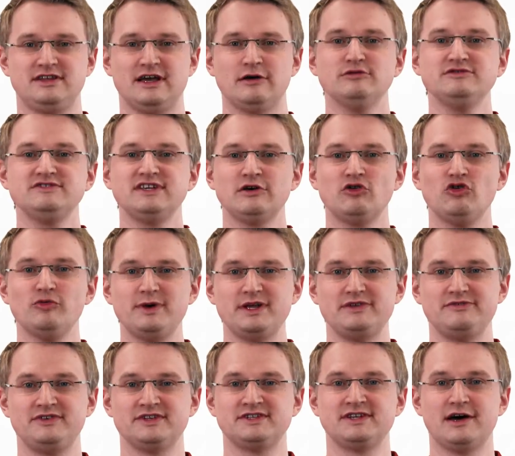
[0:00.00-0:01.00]
Da unser
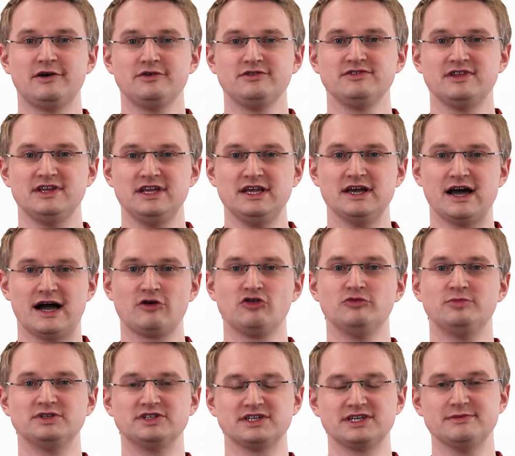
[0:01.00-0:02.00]
Ruben 4000e
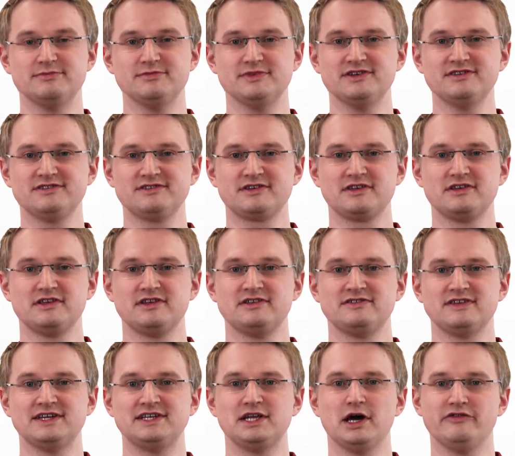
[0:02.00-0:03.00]
Akku betrieben ist,
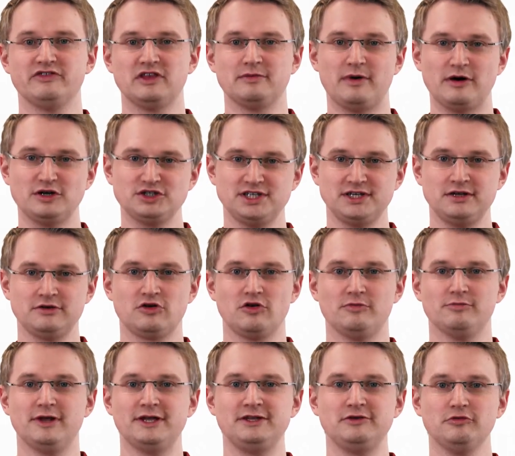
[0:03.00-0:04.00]
seid ihr auf der Baustelle
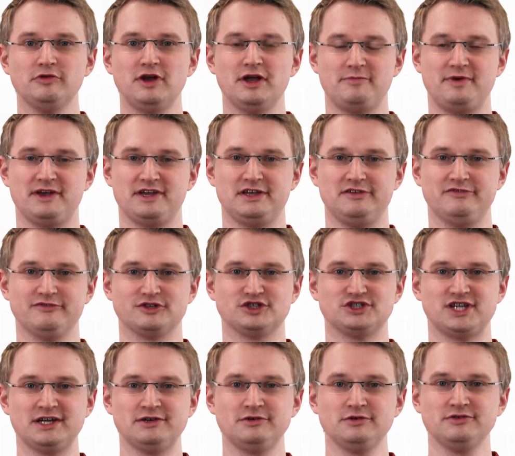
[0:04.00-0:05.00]
komplett unabhängig von
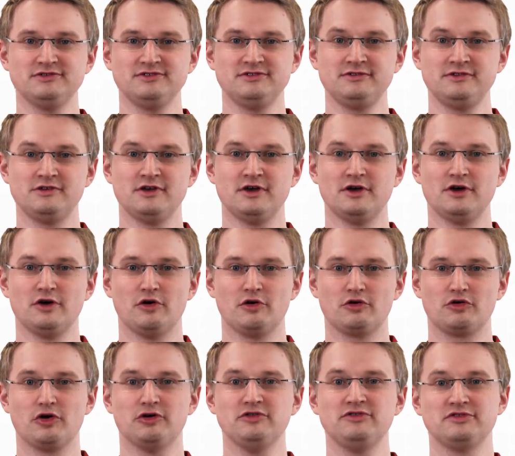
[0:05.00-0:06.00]
Steckdosen
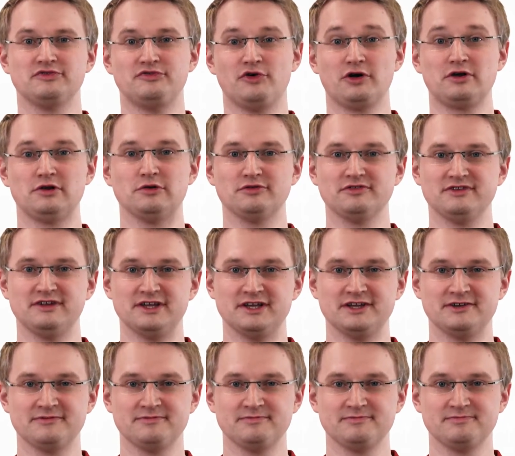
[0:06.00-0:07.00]
und könnt sofort loslegen.